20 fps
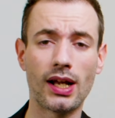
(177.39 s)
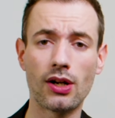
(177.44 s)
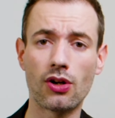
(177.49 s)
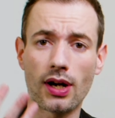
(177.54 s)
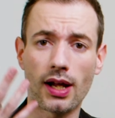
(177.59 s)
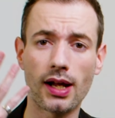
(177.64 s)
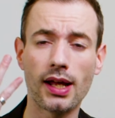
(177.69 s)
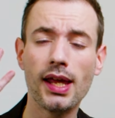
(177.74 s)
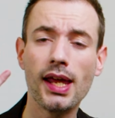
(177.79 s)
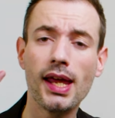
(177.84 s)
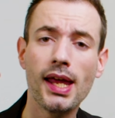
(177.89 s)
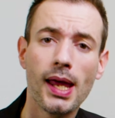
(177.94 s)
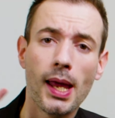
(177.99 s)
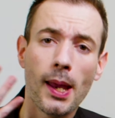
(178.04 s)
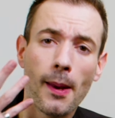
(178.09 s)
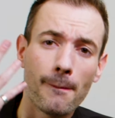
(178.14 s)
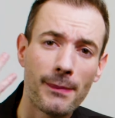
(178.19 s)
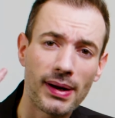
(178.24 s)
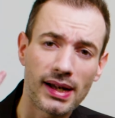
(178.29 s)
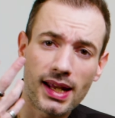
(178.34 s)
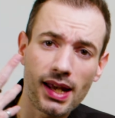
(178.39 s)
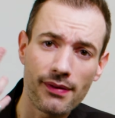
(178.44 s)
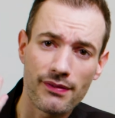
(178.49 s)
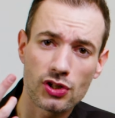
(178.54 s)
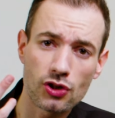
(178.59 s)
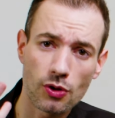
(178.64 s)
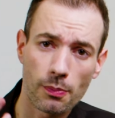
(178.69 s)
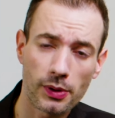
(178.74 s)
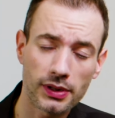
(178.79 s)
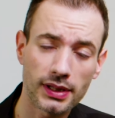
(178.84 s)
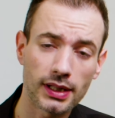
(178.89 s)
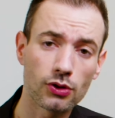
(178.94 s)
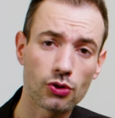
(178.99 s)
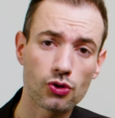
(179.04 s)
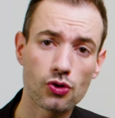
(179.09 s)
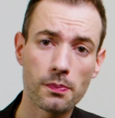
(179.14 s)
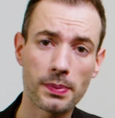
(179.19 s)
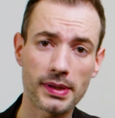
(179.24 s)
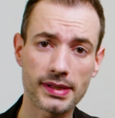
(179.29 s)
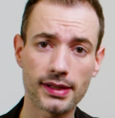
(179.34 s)
Allora, perché vi sto portando
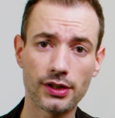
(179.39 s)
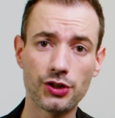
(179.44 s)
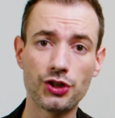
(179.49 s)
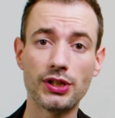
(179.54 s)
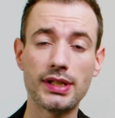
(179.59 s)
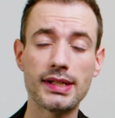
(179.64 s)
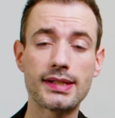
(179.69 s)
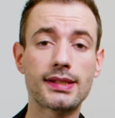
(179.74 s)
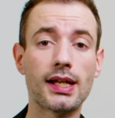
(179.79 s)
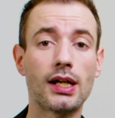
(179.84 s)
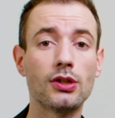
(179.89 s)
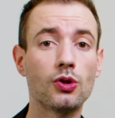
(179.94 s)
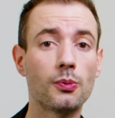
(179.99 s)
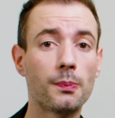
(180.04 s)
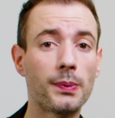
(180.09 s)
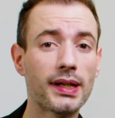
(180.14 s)
sui passaggi di Stato?